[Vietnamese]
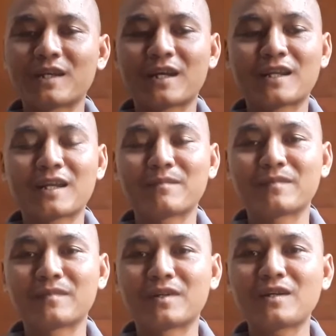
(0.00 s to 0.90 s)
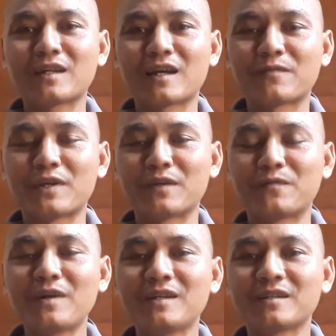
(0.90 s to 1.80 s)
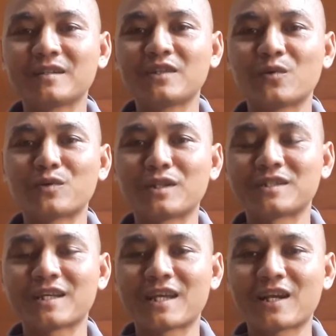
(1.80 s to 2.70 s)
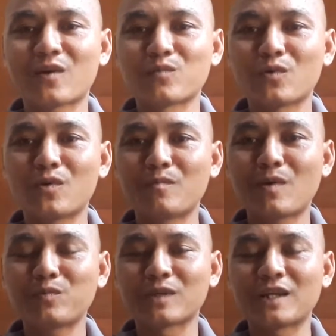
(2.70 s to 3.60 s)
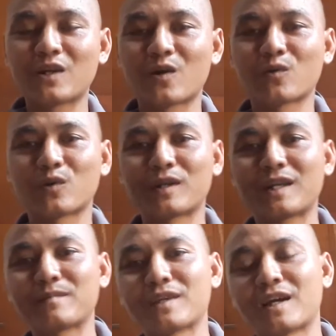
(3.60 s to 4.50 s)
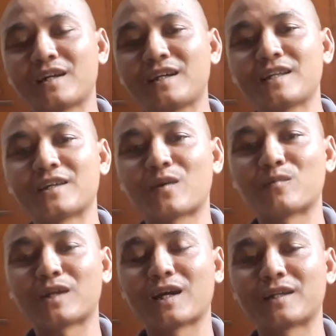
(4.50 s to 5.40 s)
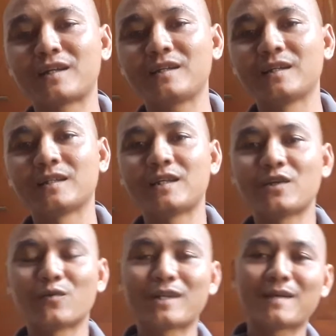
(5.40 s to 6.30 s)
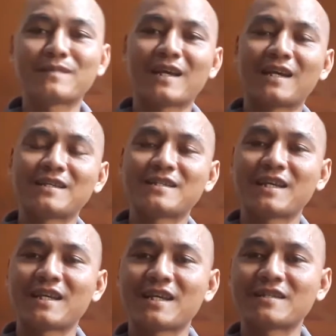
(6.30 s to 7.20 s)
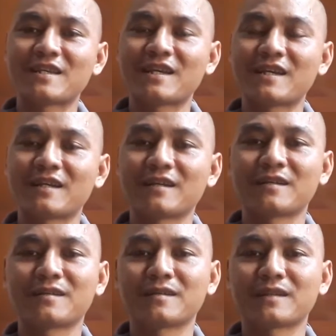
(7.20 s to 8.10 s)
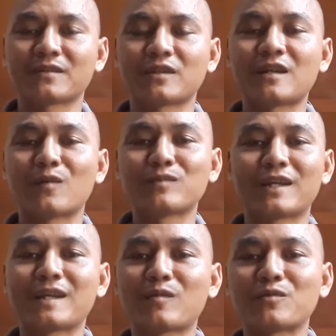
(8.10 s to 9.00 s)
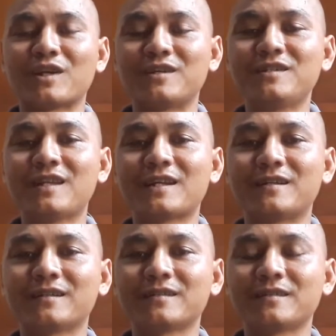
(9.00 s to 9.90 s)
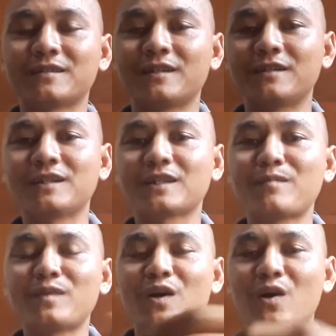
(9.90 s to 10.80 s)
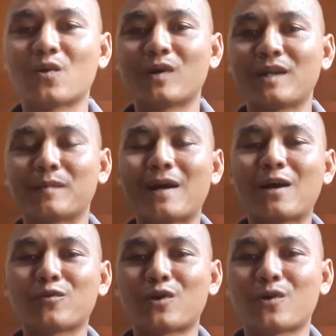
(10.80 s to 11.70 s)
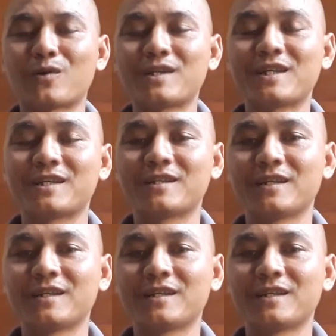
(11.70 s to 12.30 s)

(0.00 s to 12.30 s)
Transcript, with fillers: thì anh em rất là phiền phức ví dụ như xe không có móc để đồ rồi anh em chở cái gì cồng kềnh đó ví dụ anh em chạy xe xe tự động thì anh em còn giữ lại được giữ cái tấm đồ hay là bao đồ cái gì